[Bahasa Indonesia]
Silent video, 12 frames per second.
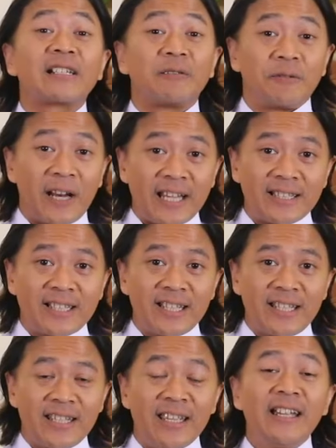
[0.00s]

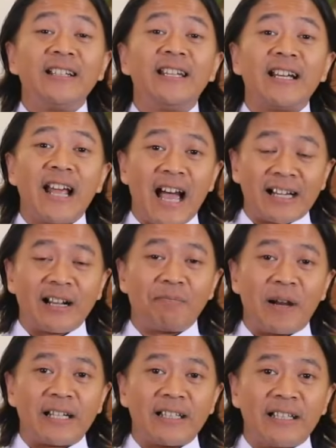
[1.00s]
Refleksi dan
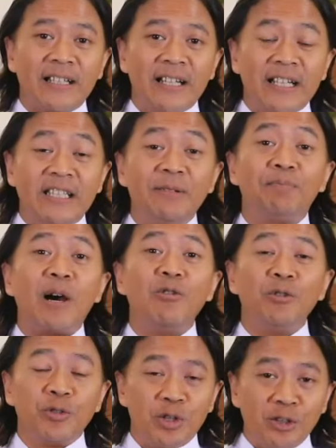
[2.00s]
harapan di
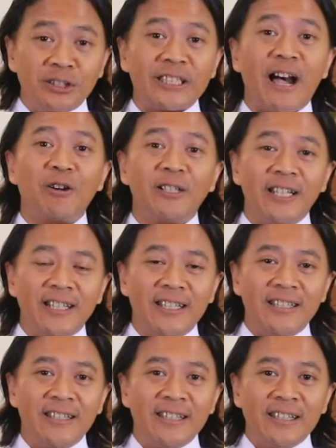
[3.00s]
penghujung tahun
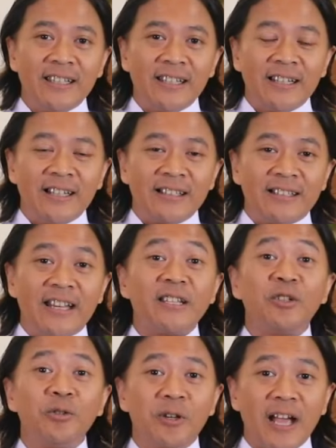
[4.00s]
ini
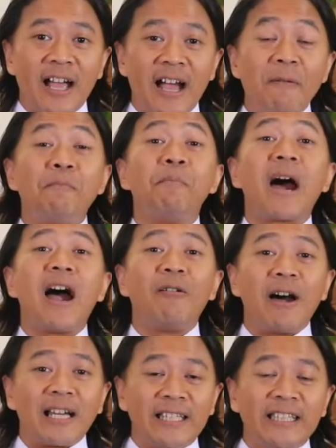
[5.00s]
dan juga
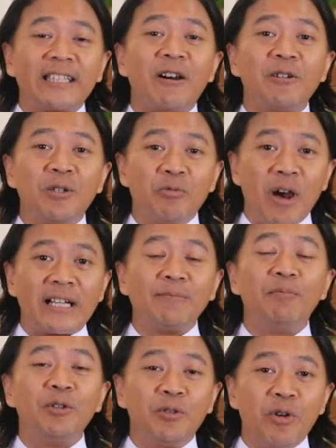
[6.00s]
mengawali tahun
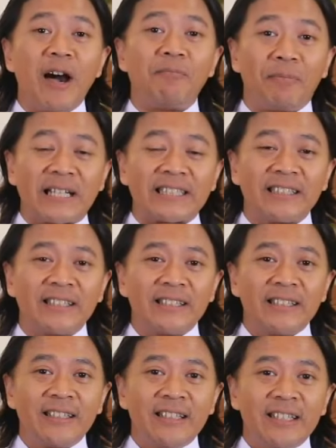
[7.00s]

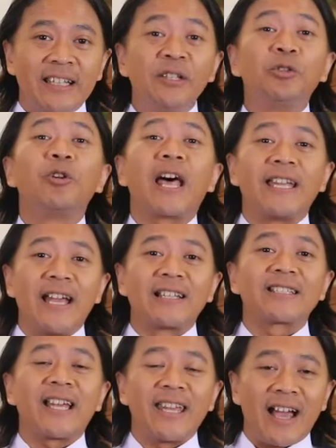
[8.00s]
2024, itulah yang
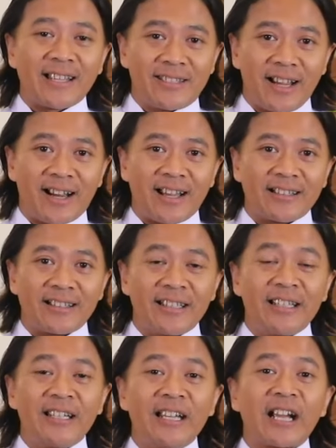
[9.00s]
saya ajakkan
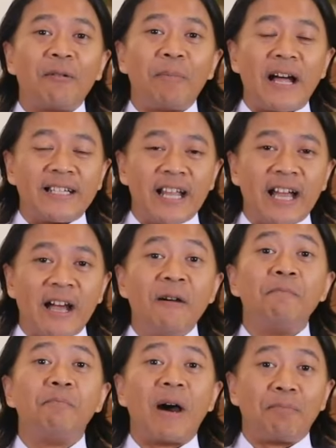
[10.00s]
kepada
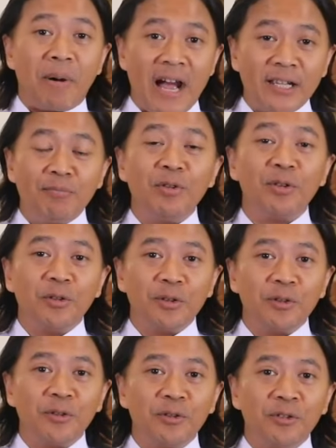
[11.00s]
Bapak Ibu
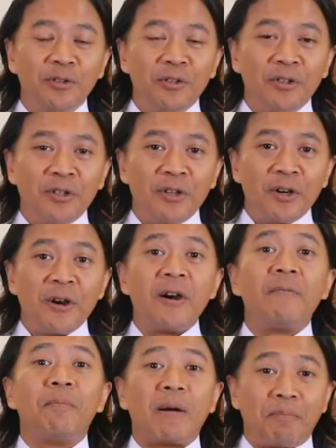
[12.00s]
guru,
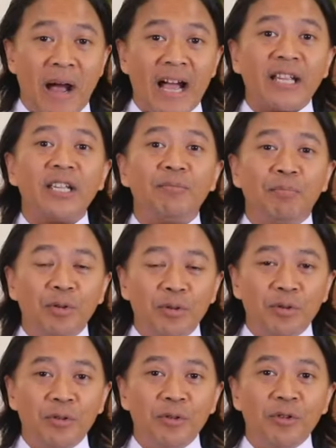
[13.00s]
Bapak
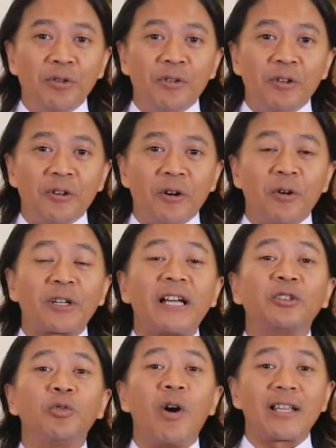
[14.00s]
Ibu
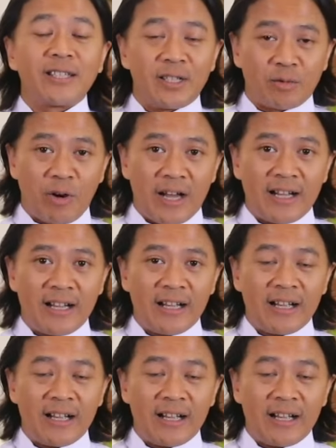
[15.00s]
orang tua siswa,